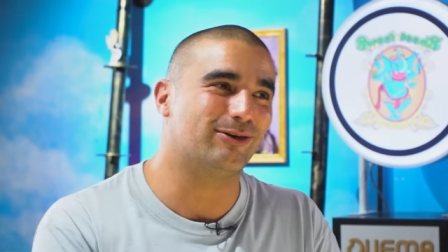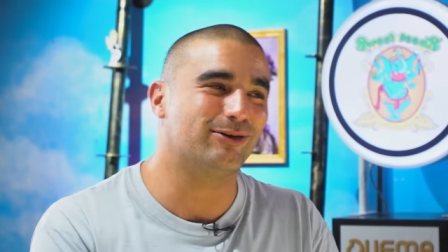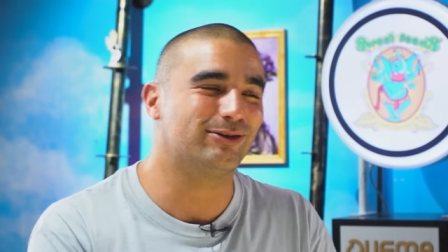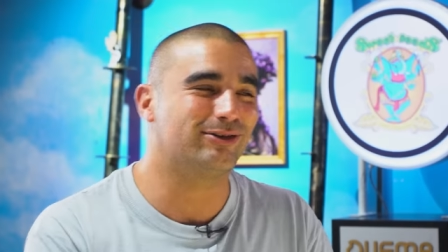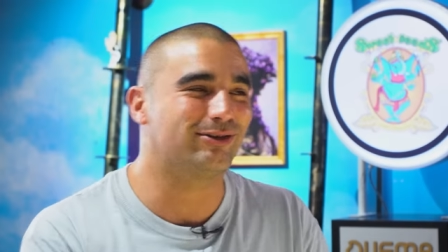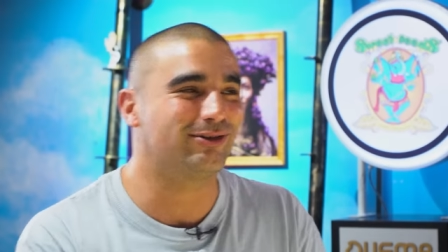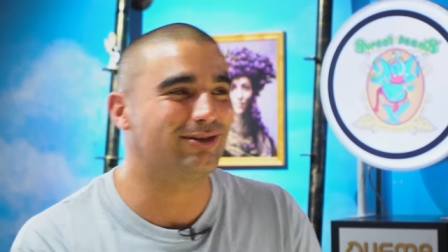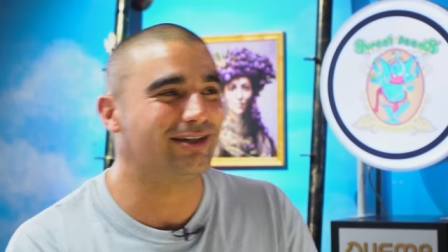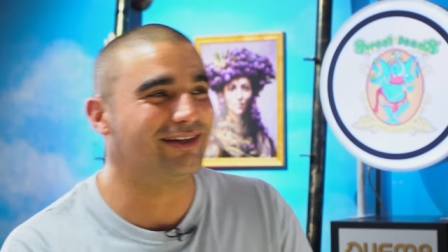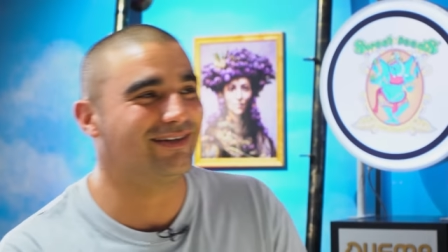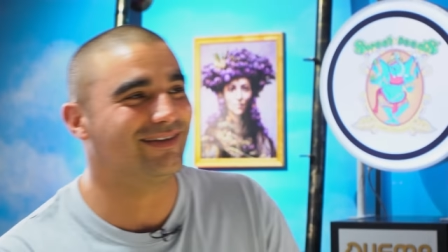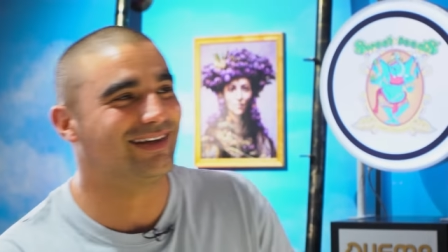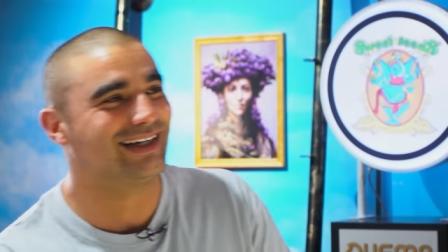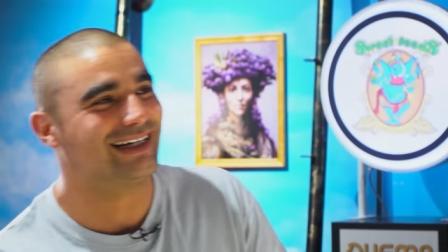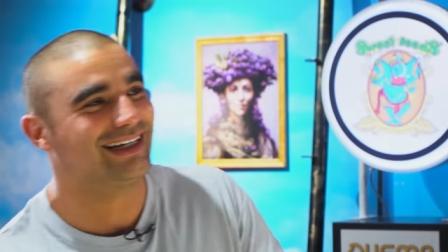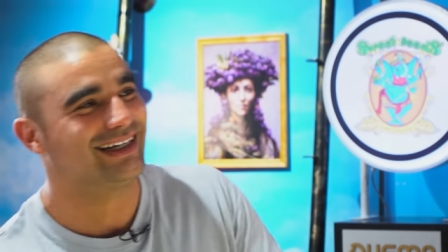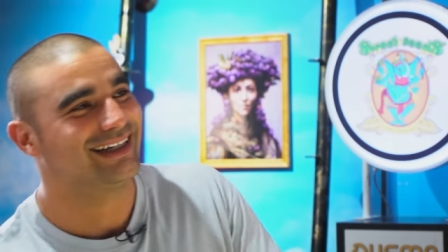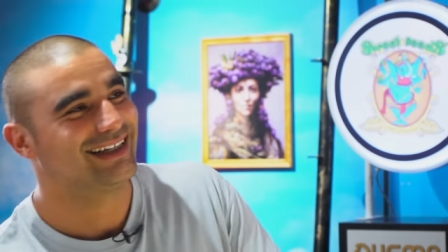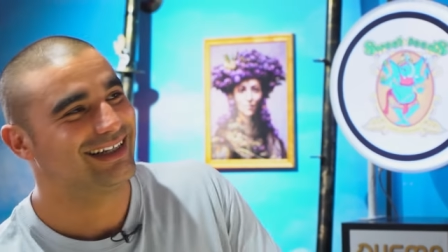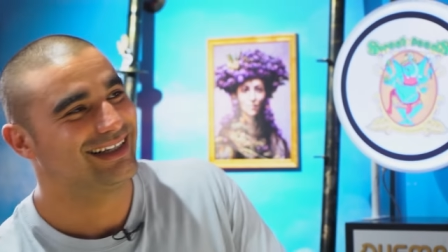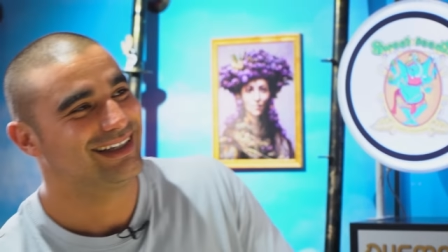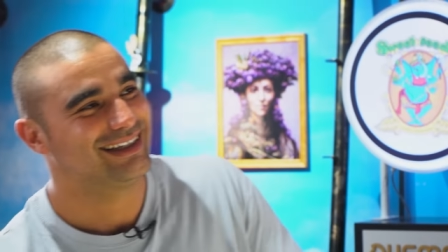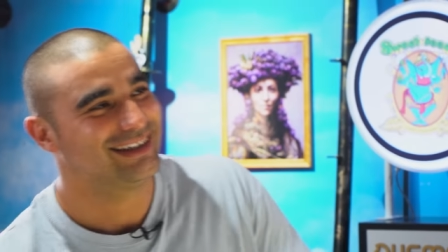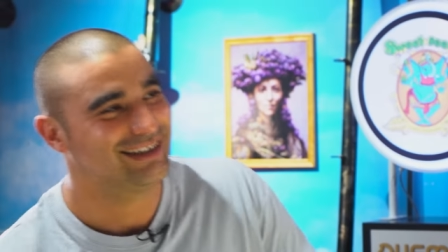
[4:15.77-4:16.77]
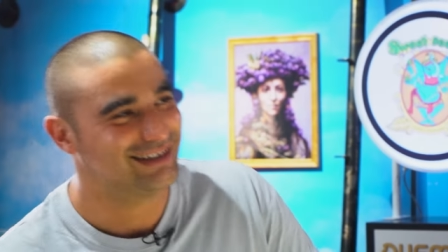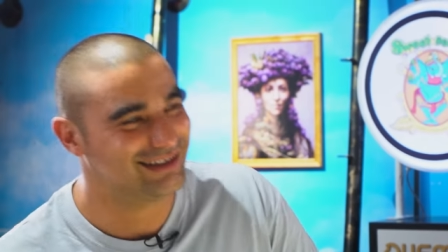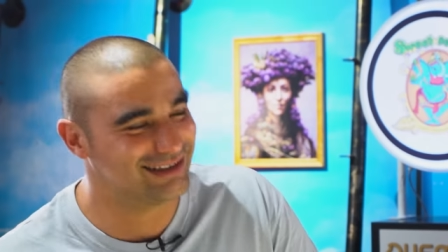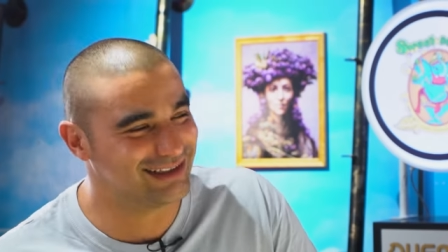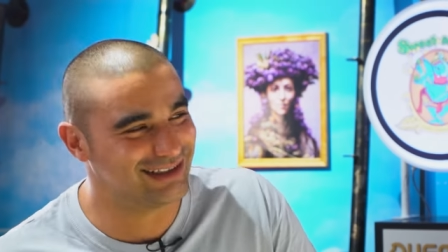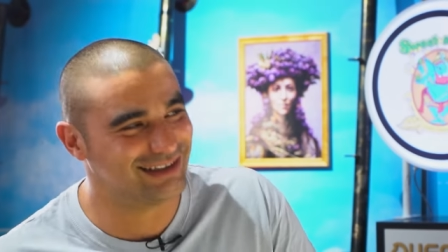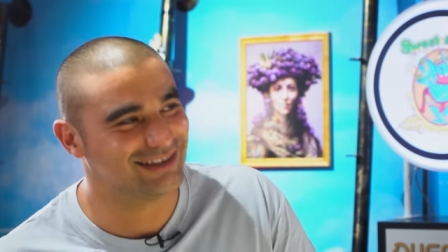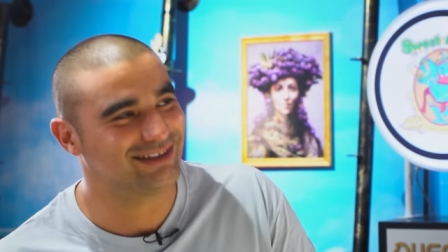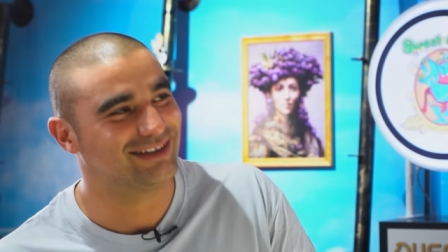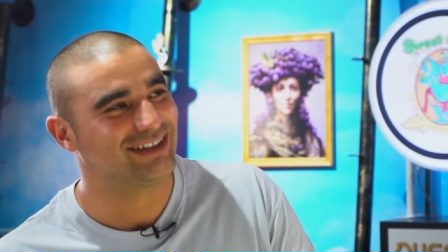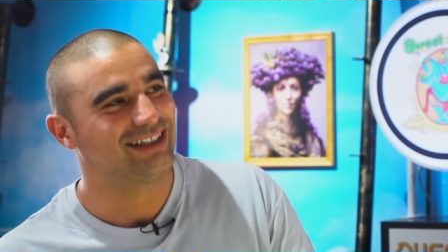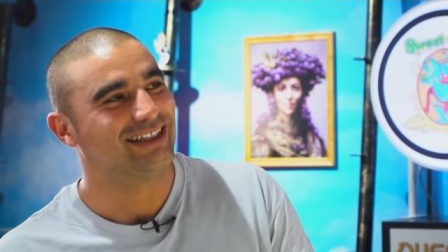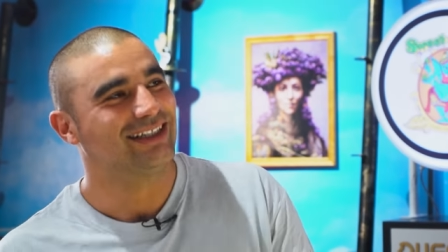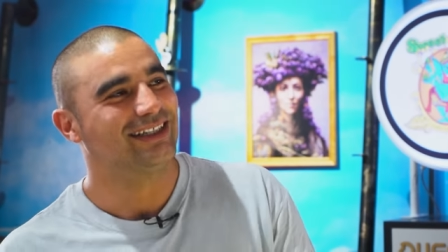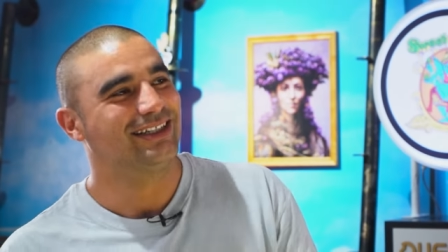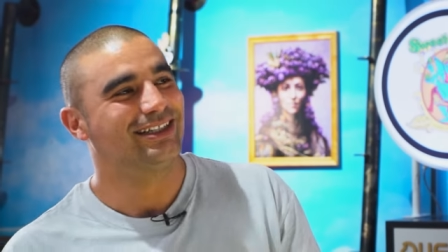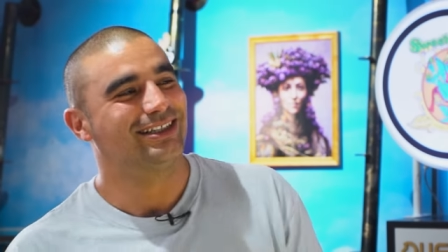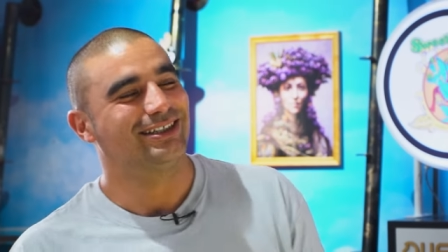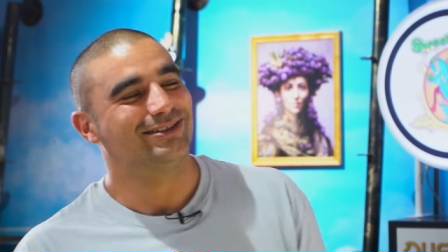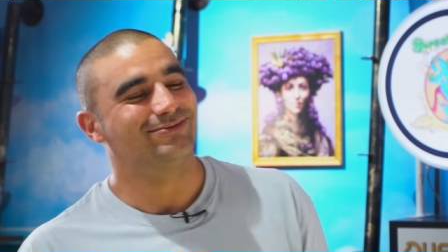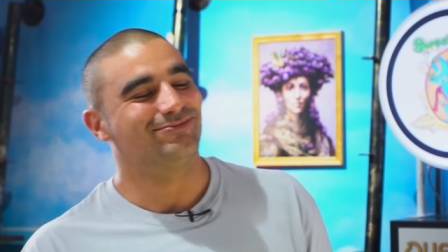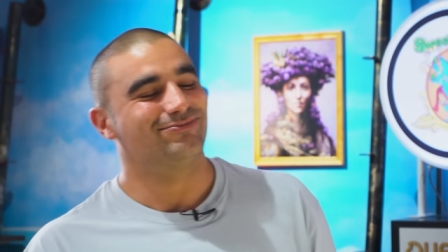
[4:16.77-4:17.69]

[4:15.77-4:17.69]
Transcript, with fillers: otro nivel. Sí, sí,